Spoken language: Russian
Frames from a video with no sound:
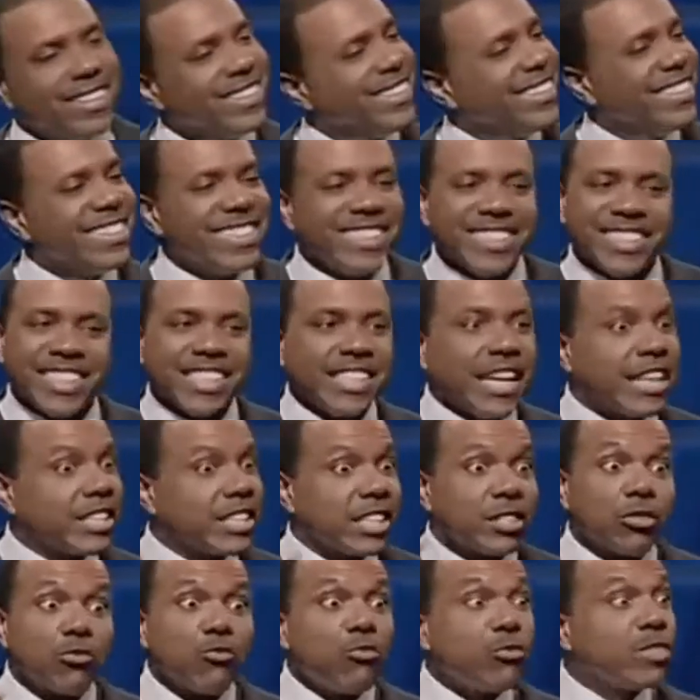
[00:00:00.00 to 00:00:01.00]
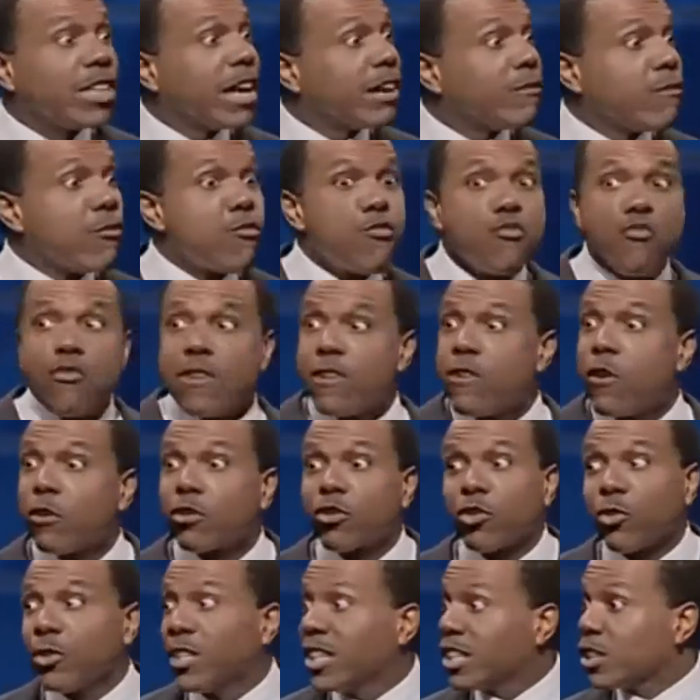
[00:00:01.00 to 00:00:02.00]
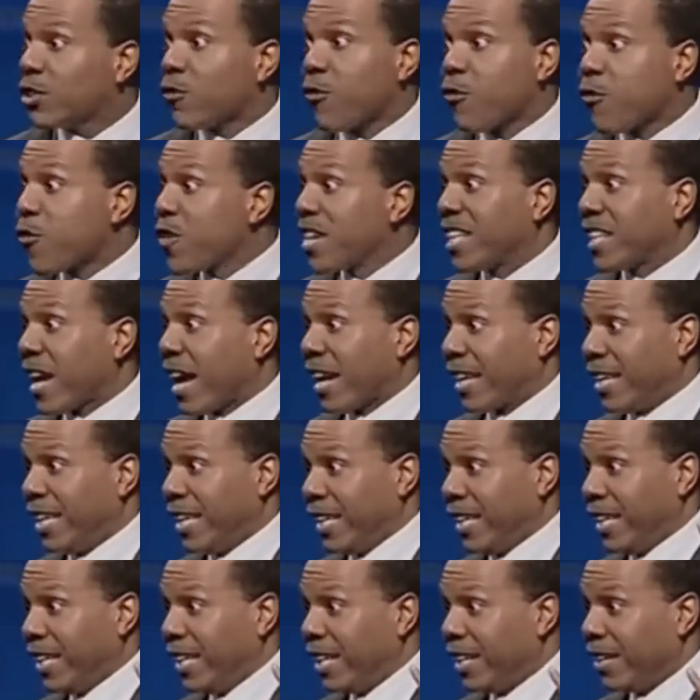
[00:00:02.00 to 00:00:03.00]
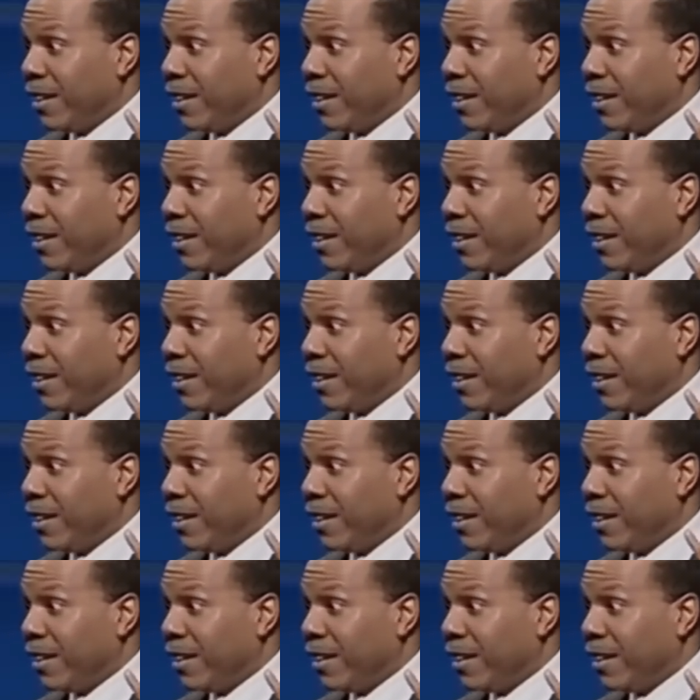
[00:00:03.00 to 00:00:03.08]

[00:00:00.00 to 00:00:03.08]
Ваше традиционное мышление никак не может этого понять.